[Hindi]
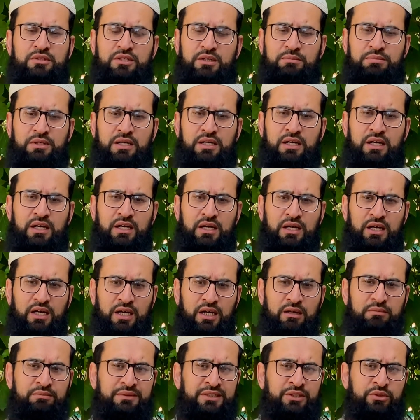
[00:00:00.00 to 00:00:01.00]
हम सब का
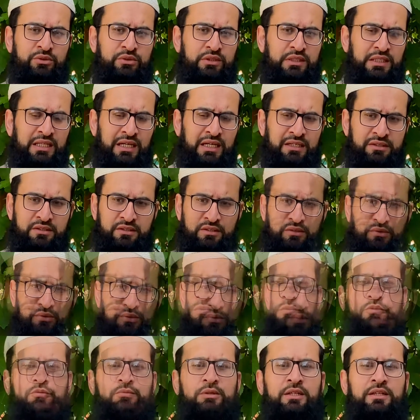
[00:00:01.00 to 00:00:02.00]
हामियों नासिर
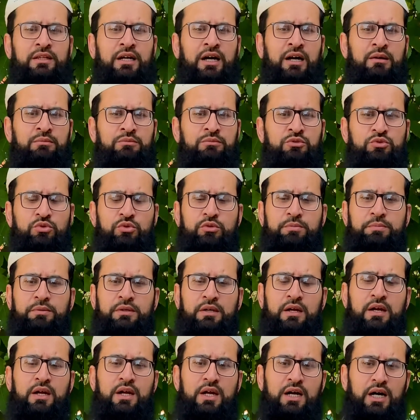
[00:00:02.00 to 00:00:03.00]
उमूमन आम तौर
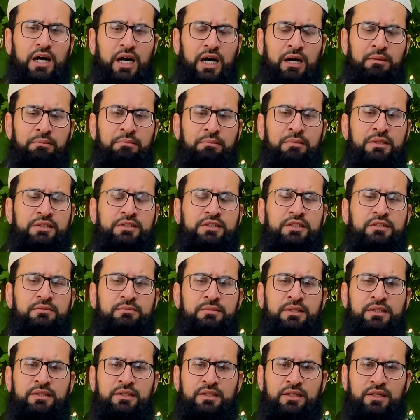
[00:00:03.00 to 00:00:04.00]
पर आप
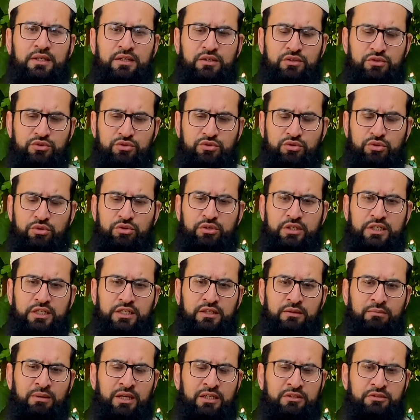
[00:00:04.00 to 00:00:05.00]
मस्जिद में जहर
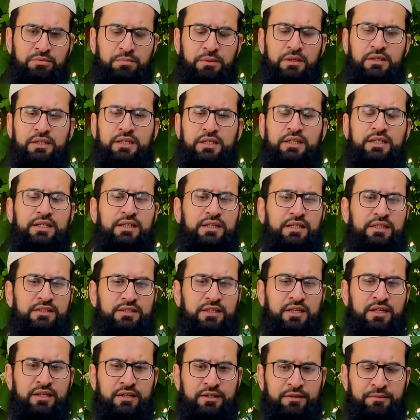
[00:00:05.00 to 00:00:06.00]
की नमाज़ पढ़ने के लिए
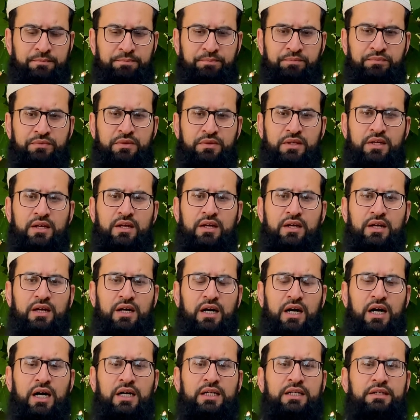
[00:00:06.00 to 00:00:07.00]
गए
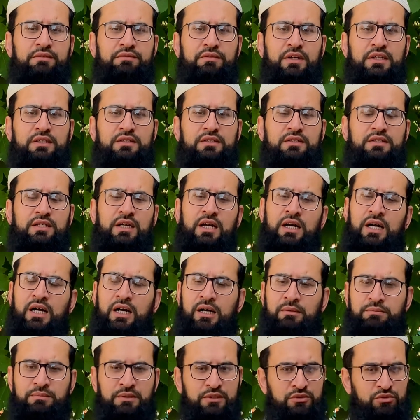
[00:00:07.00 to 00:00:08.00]
आगे वक्त था
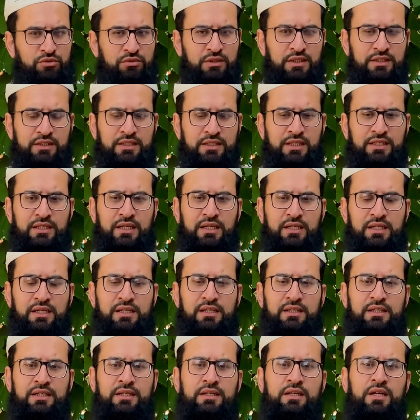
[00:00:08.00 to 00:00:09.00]
आपने सुन्नत अदा
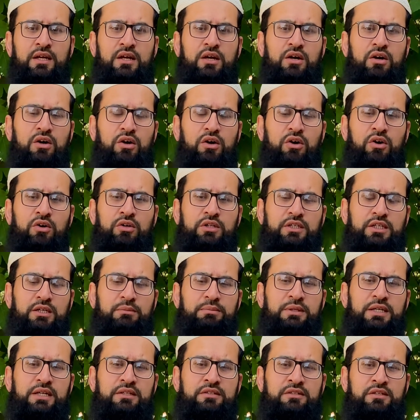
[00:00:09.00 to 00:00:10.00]
कर ली और
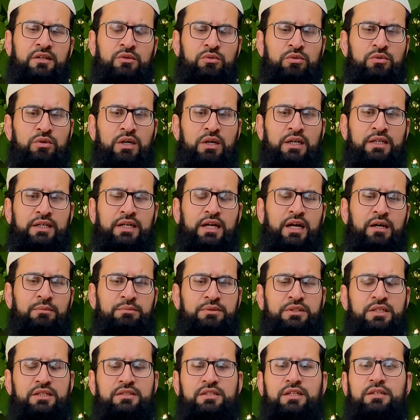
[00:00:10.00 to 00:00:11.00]
कभी ऐसा हुआ कि
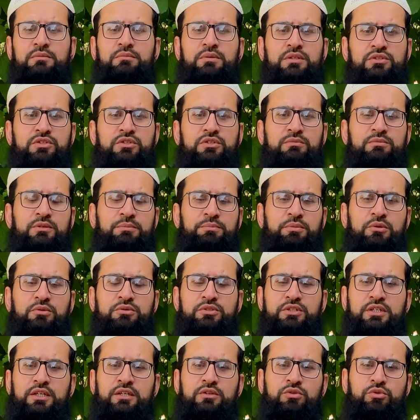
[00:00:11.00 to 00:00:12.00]
आप जैसे ही मस्जिद में
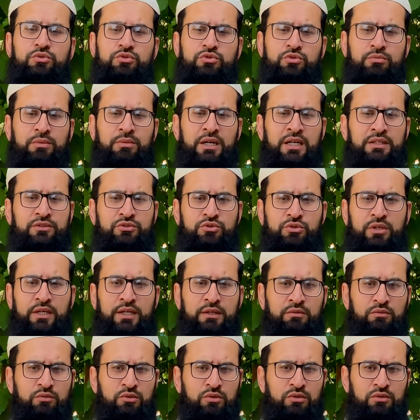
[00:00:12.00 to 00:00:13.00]
पहुँचे तो जुमात जो
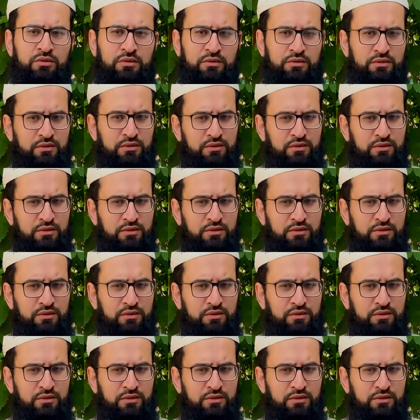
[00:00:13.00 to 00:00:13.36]
है वो